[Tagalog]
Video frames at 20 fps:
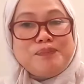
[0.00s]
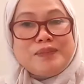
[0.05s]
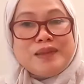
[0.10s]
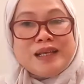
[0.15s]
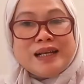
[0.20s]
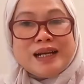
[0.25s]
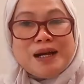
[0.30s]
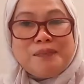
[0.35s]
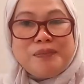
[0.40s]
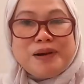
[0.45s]

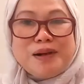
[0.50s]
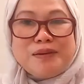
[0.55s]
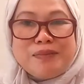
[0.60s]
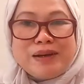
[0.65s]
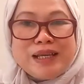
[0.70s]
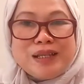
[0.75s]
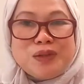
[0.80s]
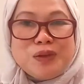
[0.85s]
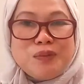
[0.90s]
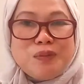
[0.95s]
kapag
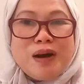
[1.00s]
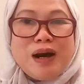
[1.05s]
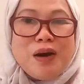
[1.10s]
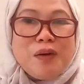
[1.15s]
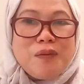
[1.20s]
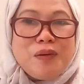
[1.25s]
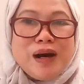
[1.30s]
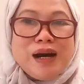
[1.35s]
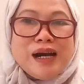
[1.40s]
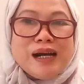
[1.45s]
may
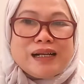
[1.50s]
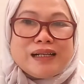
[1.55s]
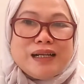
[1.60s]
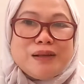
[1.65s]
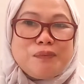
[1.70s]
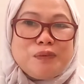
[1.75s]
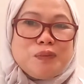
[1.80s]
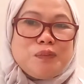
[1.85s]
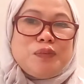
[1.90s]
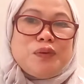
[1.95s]
tumawag,
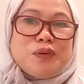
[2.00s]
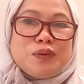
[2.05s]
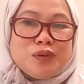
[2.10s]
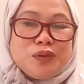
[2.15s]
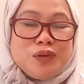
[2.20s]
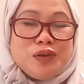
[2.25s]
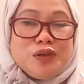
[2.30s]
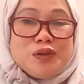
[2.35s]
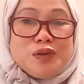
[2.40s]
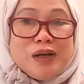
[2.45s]

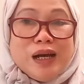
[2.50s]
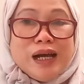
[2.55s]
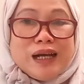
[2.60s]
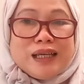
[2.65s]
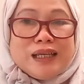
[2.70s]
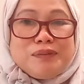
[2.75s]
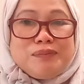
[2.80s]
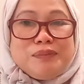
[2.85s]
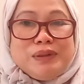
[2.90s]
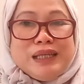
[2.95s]
napuputol yung
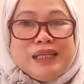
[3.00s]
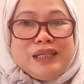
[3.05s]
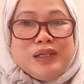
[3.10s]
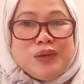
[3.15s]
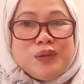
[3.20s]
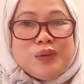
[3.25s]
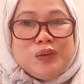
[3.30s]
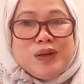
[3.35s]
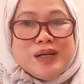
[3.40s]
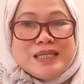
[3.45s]
aking
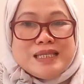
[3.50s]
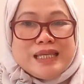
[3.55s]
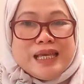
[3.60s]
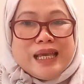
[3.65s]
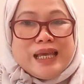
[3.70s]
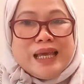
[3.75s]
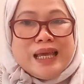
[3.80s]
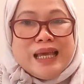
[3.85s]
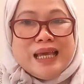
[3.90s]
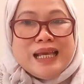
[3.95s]
video
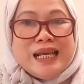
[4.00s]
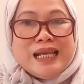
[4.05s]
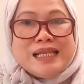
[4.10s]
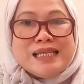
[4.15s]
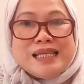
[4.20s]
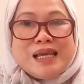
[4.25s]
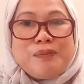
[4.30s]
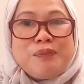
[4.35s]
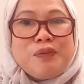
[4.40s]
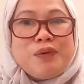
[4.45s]
kasi
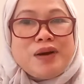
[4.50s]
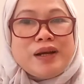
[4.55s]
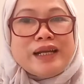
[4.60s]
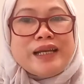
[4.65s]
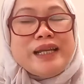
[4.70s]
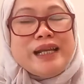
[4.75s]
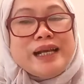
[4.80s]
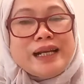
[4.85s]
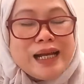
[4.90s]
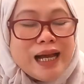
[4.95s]
iisa po ang
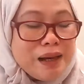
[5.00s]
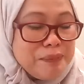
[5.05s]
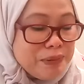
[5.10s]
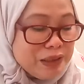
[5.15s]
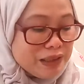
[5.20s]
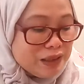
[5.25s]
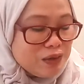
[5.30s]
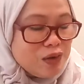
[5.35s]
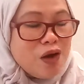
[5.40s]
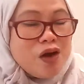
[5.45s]

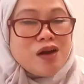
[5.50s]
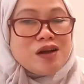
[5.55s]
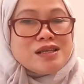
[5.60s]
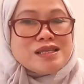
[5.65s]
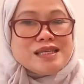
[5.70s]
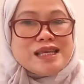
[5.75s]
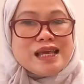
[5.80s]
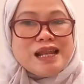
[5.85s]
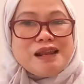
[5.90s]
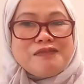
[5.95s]
ginagamit kong
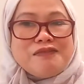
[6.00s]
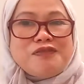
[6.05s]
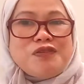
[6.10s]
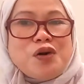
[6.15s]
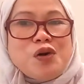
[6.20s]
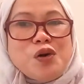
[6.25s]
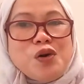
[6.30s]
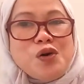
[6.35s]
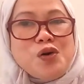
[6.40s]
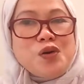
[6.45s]

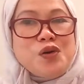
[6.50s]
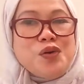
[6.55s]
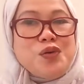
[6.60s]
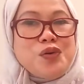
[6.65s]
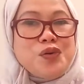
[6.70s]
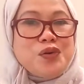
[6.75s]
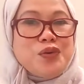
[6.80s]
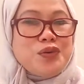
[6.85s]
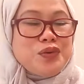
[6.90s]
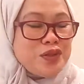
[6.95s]

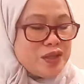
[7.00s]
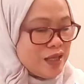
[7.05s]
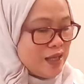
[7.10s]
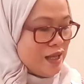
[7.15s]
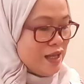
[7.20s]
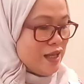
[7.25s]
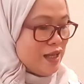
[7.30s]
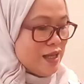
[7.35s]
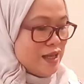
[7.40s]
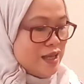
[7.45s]
cellphone.
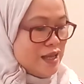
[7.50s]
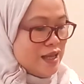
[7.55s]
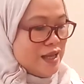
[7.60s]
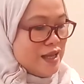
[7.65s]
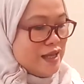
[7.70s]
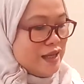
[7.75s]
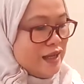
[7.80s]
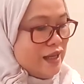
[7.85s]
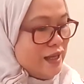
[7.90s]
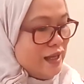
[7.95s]

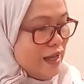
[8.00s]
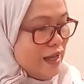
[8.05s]
Kaya